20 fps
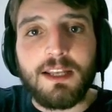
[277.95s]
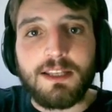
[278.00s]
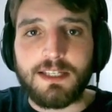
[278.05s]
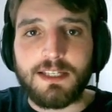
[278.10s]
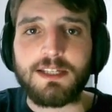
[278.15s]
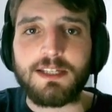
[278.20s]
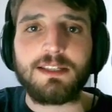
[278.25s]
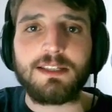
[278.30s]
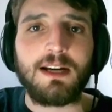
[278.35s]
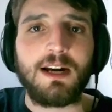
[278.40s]

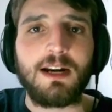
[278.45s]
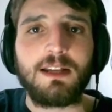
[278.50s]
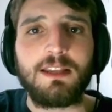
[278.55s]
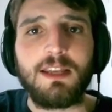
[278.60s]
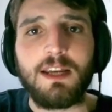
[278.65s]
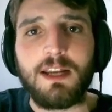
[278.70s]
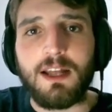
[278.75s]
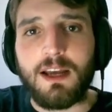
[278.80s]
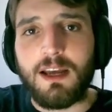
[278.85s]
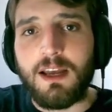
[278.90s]
seja essa
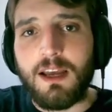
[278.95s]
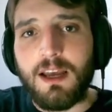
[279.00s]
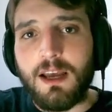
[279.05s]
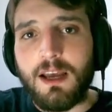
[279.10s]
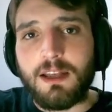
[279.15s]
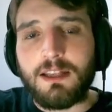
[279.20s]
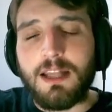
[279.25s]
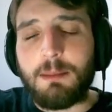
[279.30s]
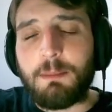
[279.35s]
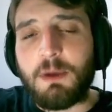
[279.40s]
carteira
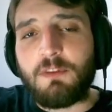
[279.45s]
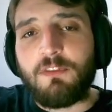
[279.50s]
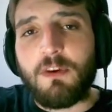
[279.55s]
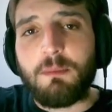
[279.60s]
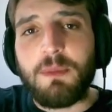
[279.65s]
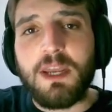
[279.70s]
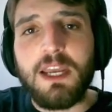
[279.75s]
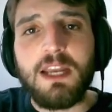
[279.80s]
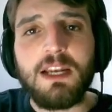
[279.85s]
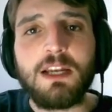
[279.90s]
da minha
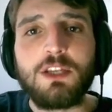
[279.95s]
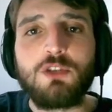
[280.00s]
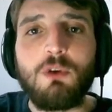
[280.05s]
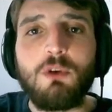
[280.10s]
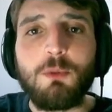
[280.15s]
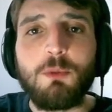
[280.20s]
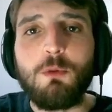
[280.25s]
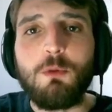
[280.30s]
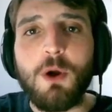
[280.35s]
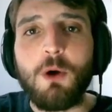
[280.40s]
família, de um
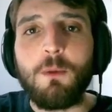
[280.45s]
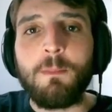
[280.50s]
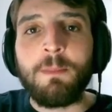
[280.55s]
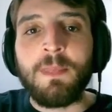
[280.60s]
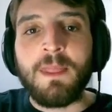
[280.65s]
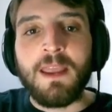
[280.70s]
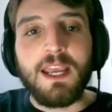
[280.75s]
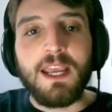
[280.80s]
amigo meu.